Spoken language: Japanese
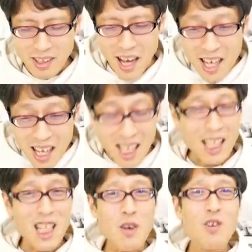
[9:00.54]
たか
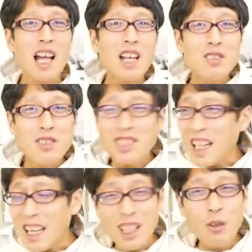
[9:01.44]
が日本学術
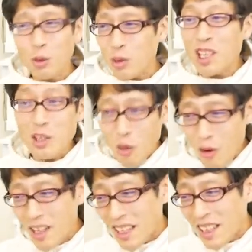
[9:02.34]
会議ごとき
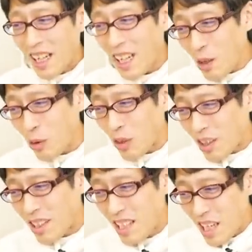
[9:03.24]
の誰を
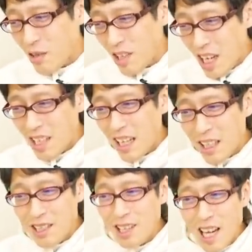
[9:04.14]
入れる入れな
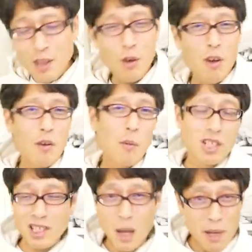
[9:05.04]
いぐらいのも
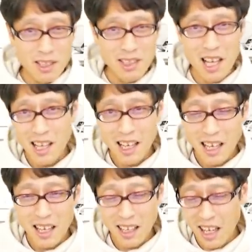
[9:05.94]
うさまつな
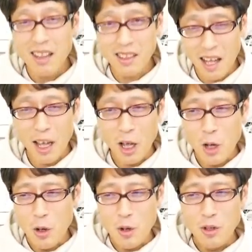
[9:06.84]
件で、
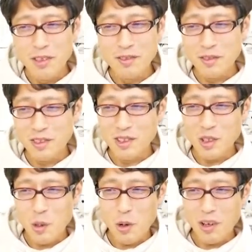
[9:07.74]

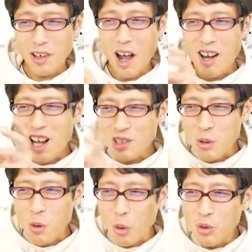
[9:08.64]
科
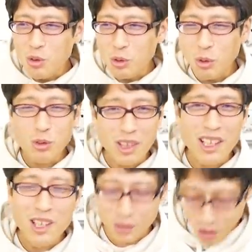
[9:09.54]
学をコントロールで
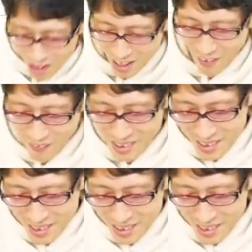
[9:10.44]
きるとか